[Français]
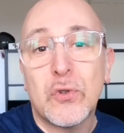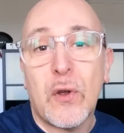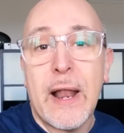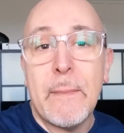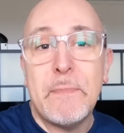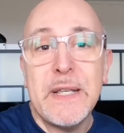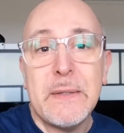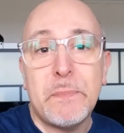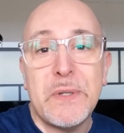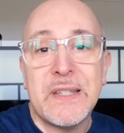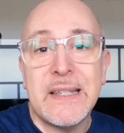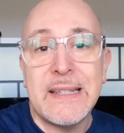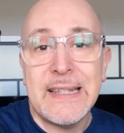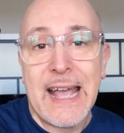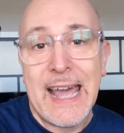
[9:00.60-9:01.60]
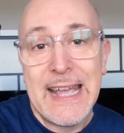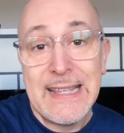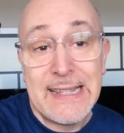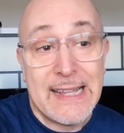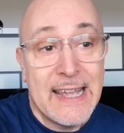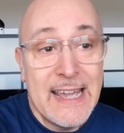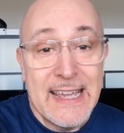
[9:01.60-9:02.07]
sur la piste, puisqu'ils
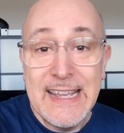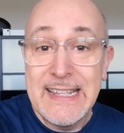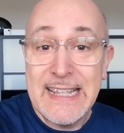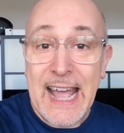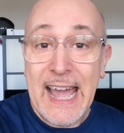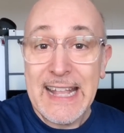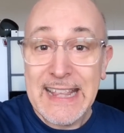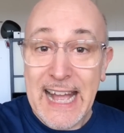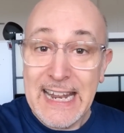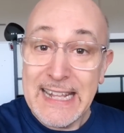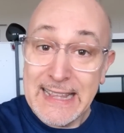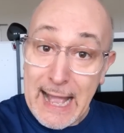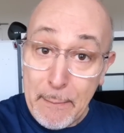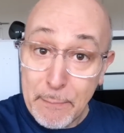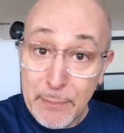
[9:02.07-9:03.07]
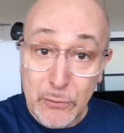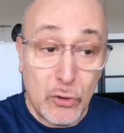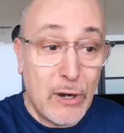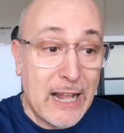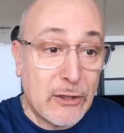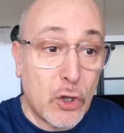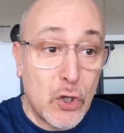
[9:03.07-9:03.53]
s'arrêtent, ils s'arrêtent à l'étape
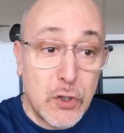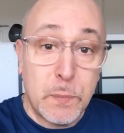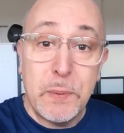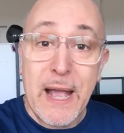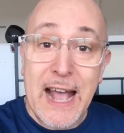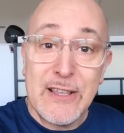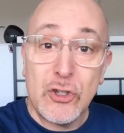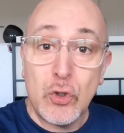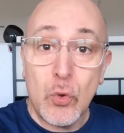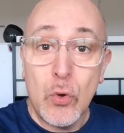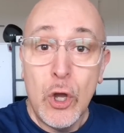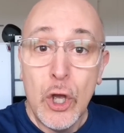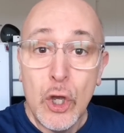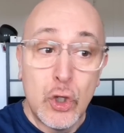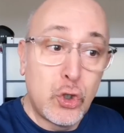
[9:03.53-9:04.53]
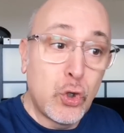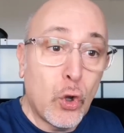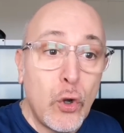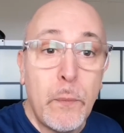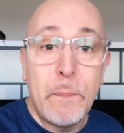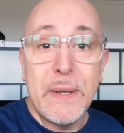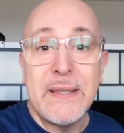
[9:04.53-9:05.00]
de la transpiration
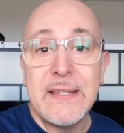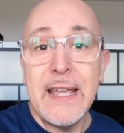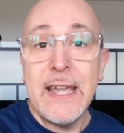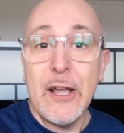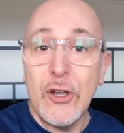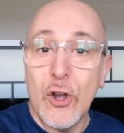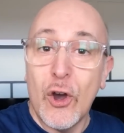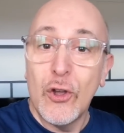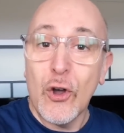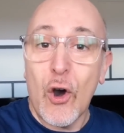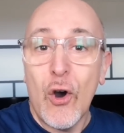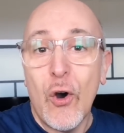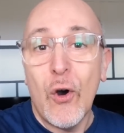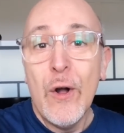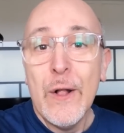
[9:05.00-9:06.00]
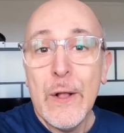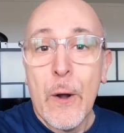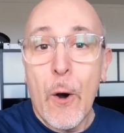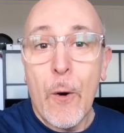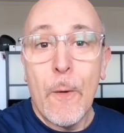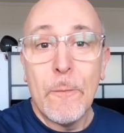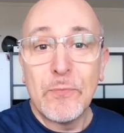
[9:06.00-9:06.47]
sur le PC euh, en,
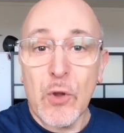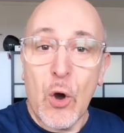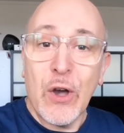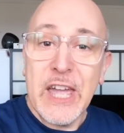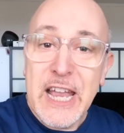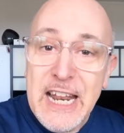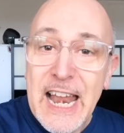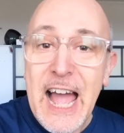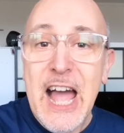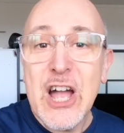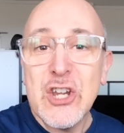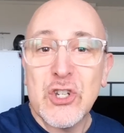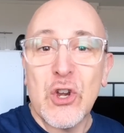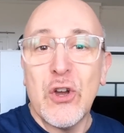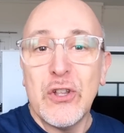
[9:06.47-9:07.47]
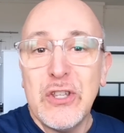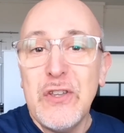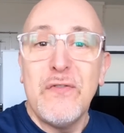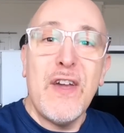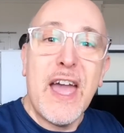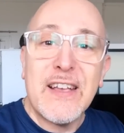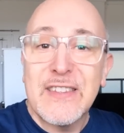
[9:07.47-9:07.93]
en, réglages euh,
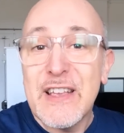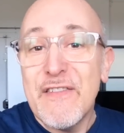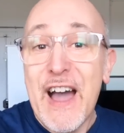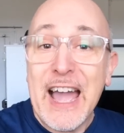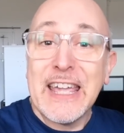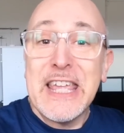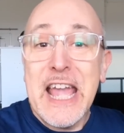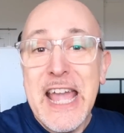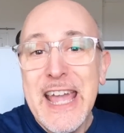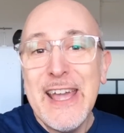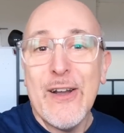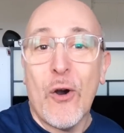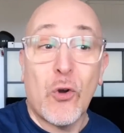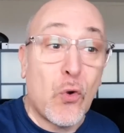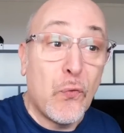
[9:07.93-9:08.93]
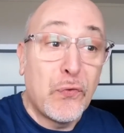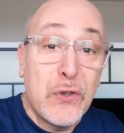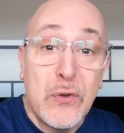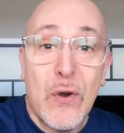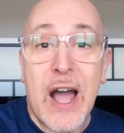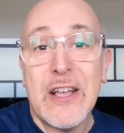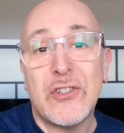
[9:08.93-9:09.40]
divers et variés, en
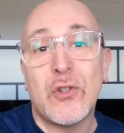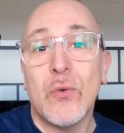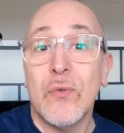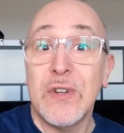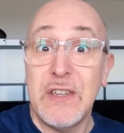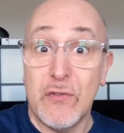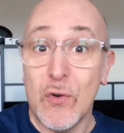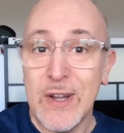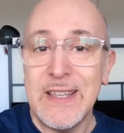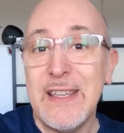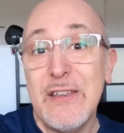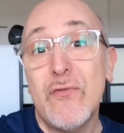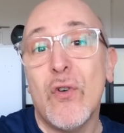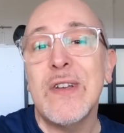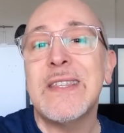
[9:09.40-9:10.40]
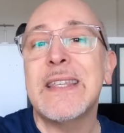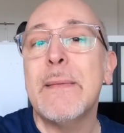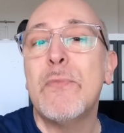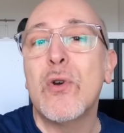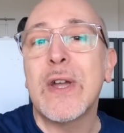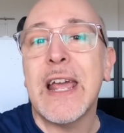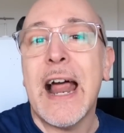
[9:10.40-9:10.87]
configuration, ils vont, ils vont rester
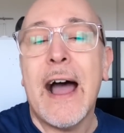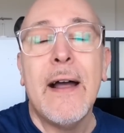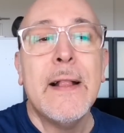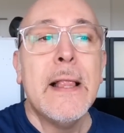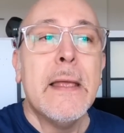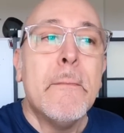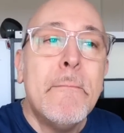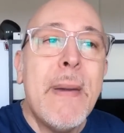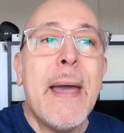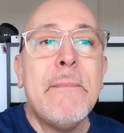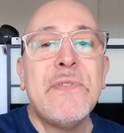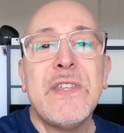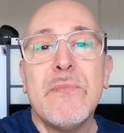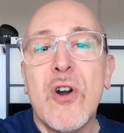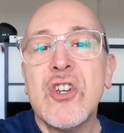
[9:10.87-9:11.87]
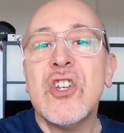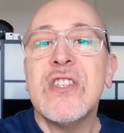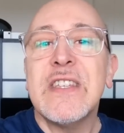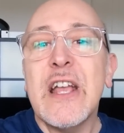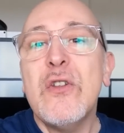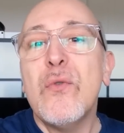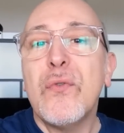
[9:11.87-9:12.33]
bloqués là. Même si moi
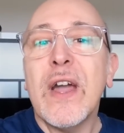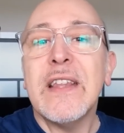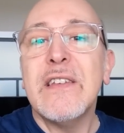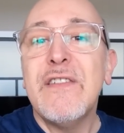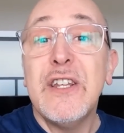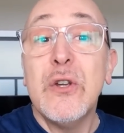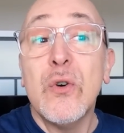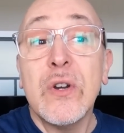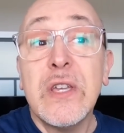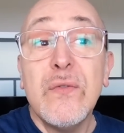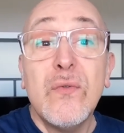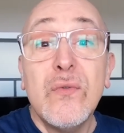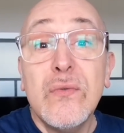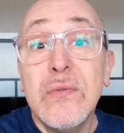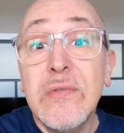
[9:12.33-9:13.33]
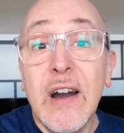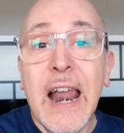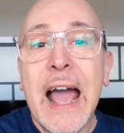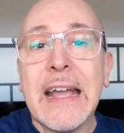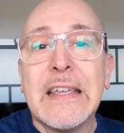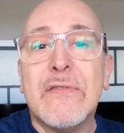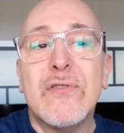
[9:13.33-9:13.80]
j'essaye de faire des vidéos qui vous,
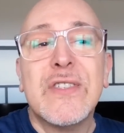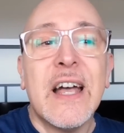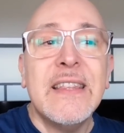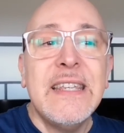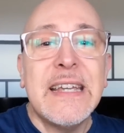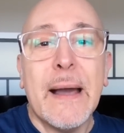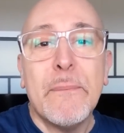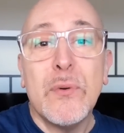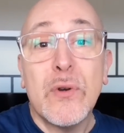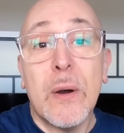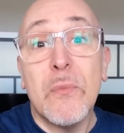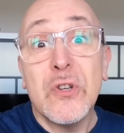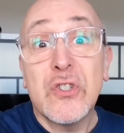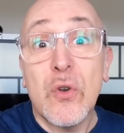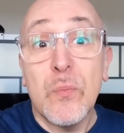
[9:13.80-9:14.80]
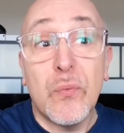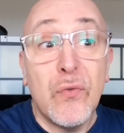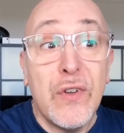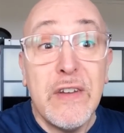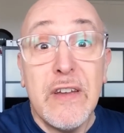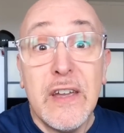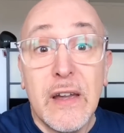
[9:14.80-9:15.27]
voilà, qui vous indiquent un peu comment est-ce que vous
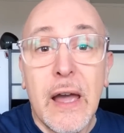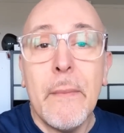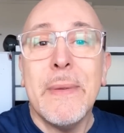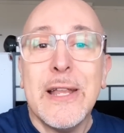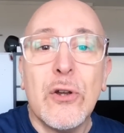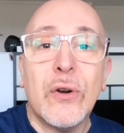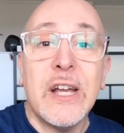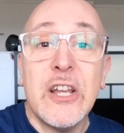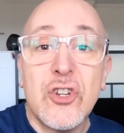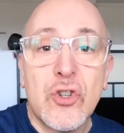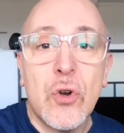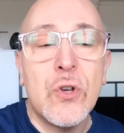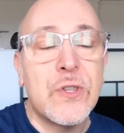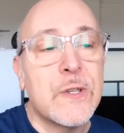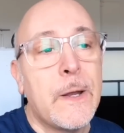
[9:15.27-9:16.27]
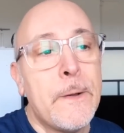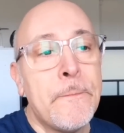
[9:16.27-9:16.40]
pouvez euh, améliorer les choses,